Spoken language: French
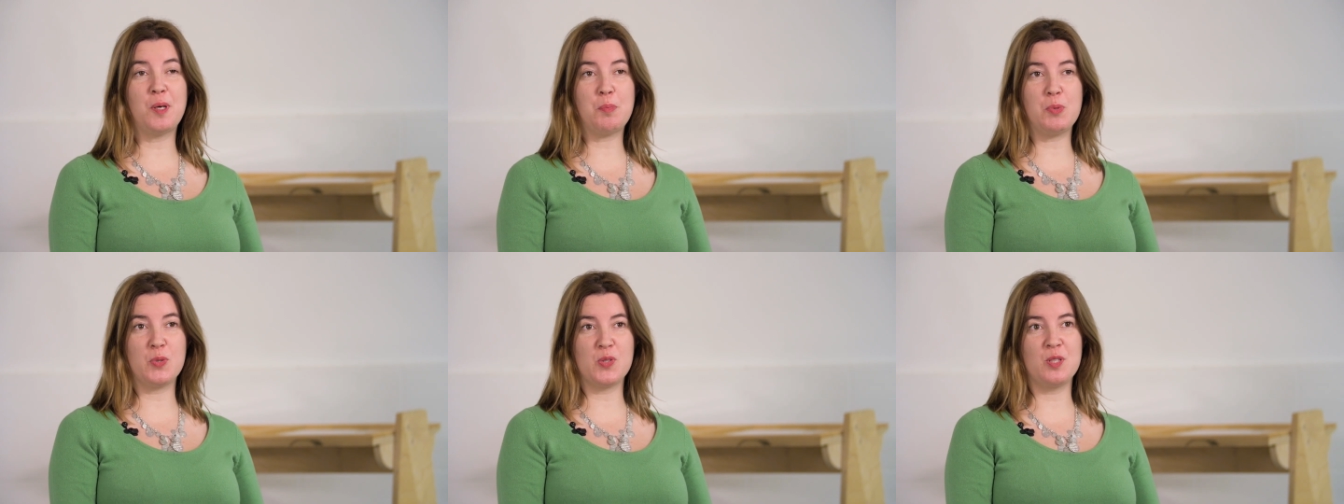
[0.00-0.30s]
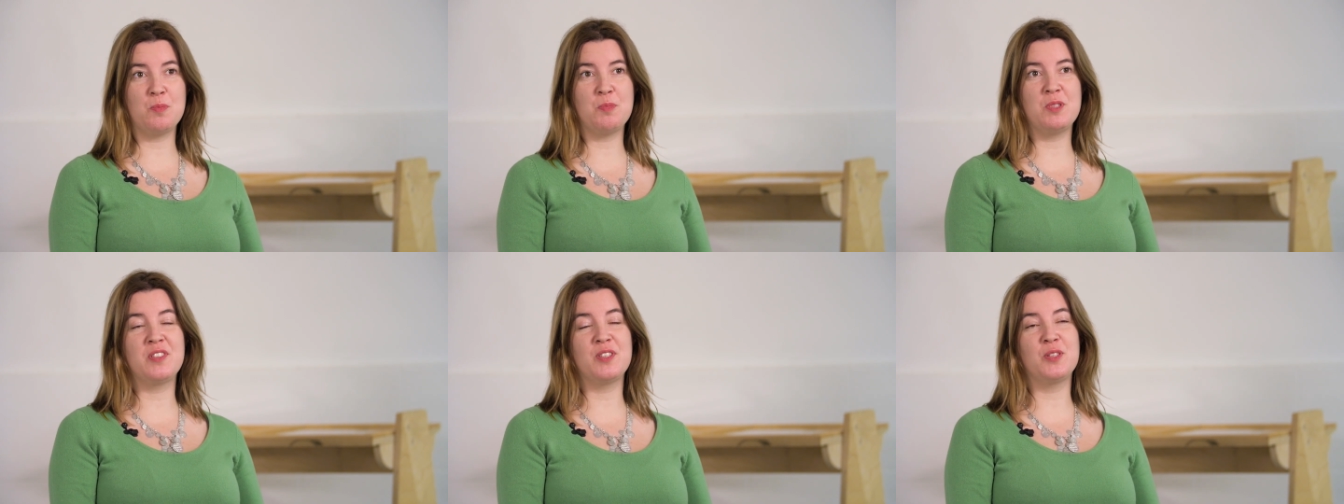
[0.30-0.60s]
à
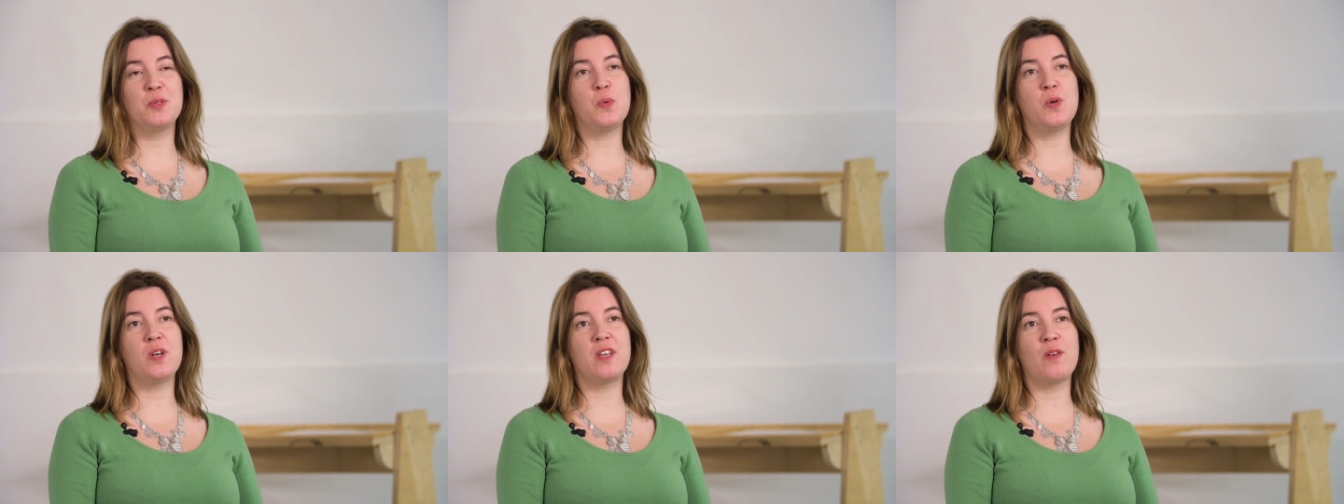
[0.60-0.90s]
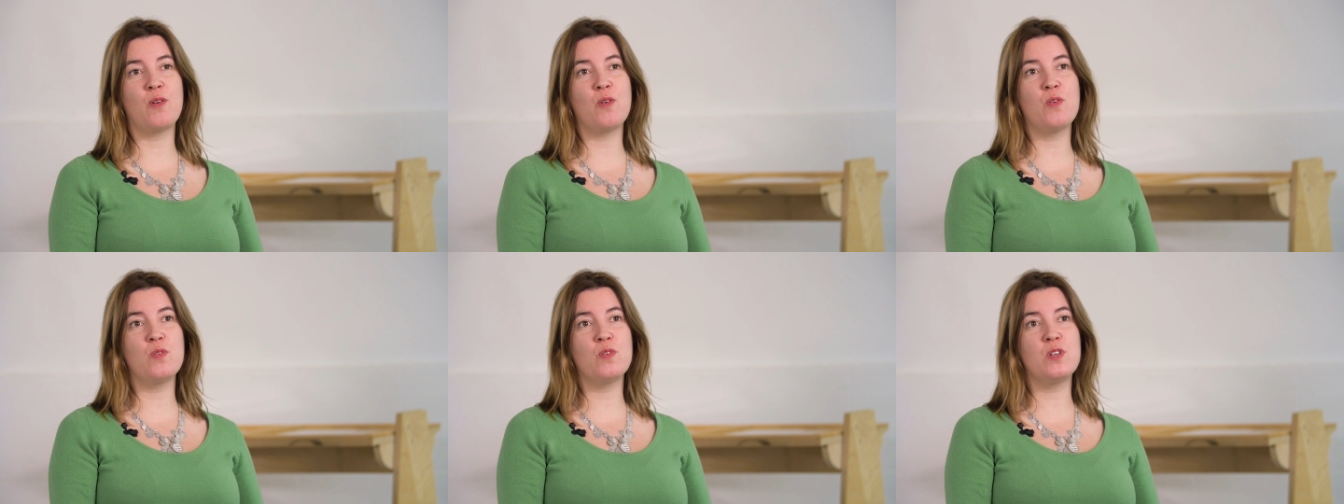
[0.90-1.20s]
proximité de
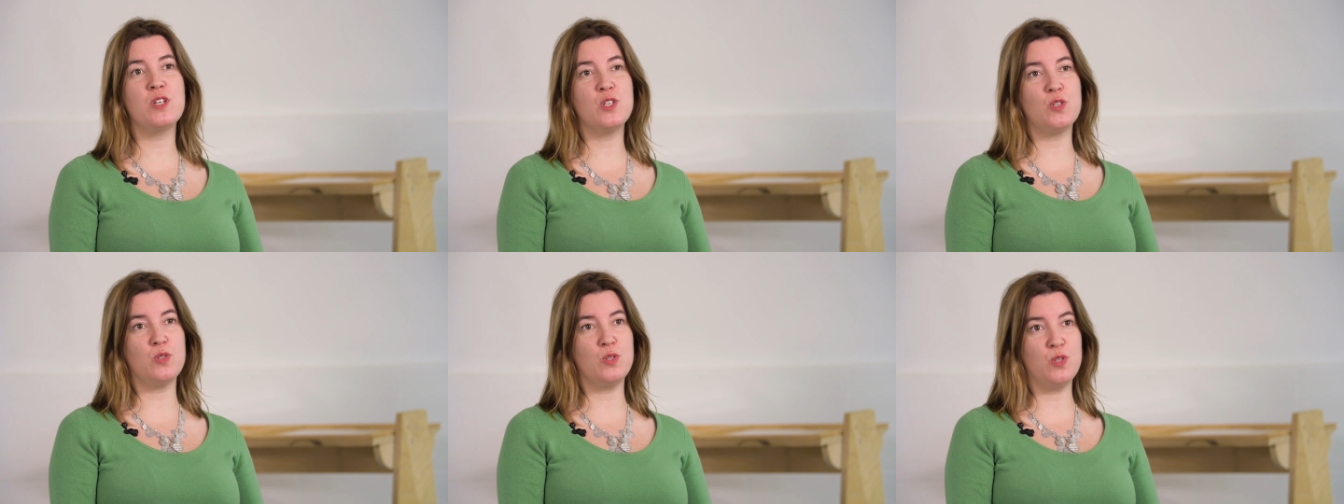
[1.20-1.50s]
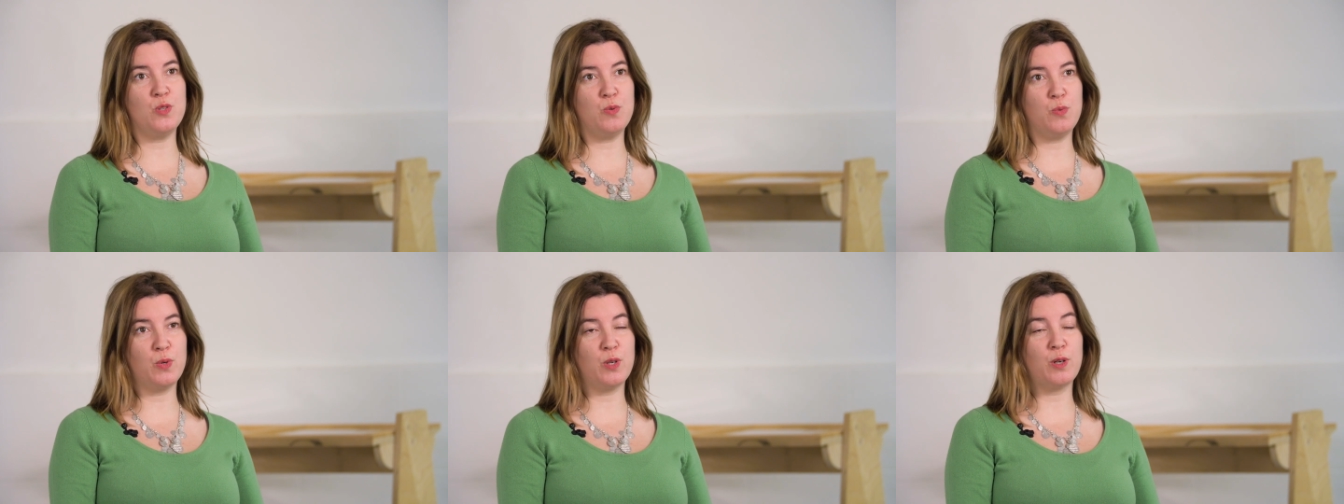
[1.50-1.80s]
Royan et je
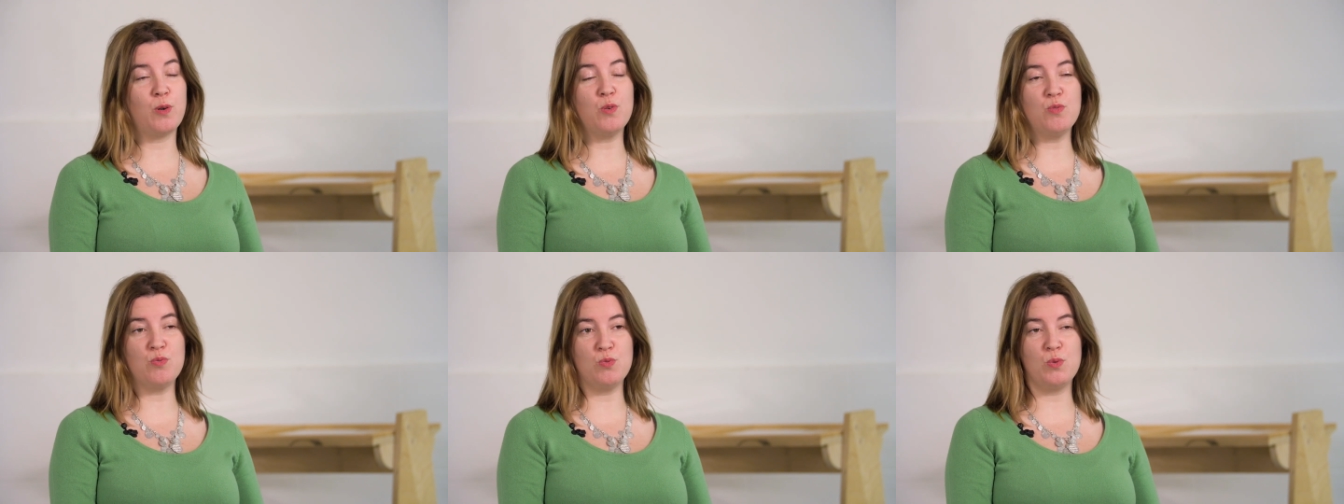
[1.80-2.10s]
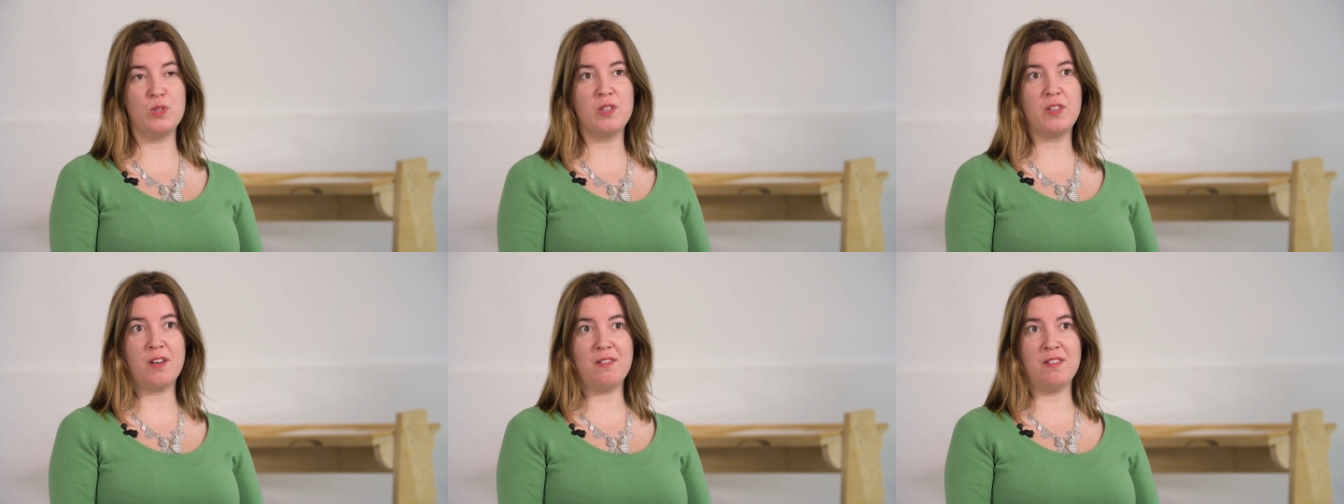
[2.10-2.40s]
suis
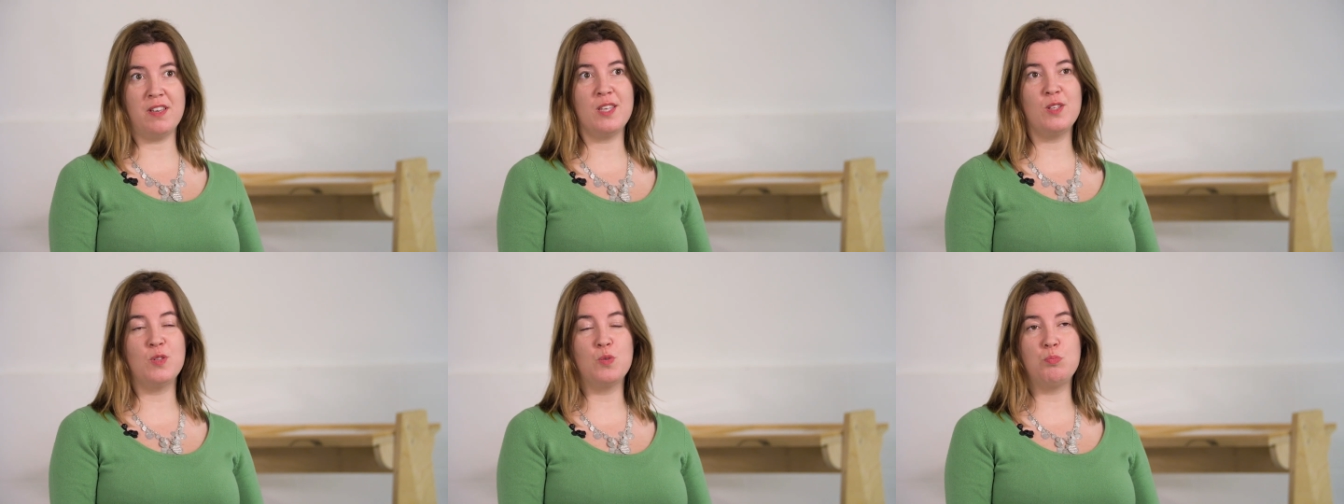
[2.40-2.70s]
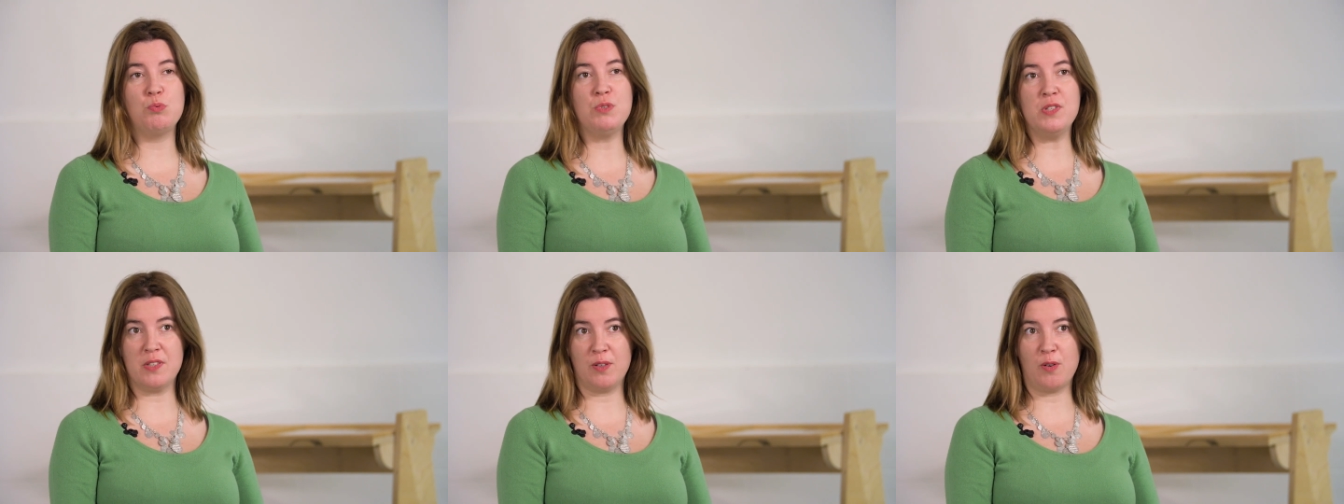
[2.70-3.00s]
revenue y travailler
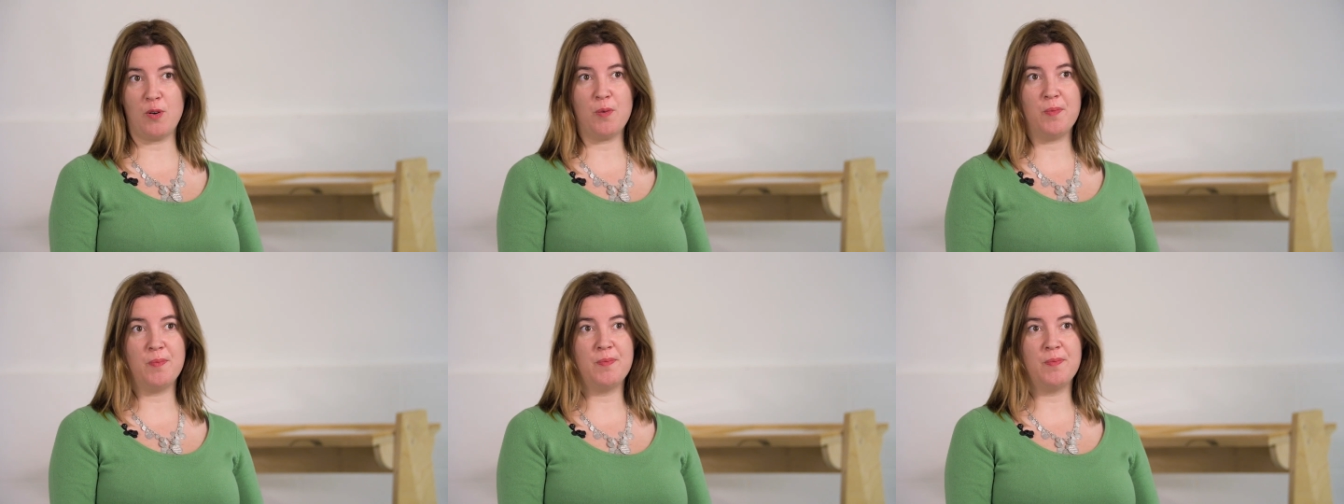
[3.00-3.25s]
depuis 5 ans.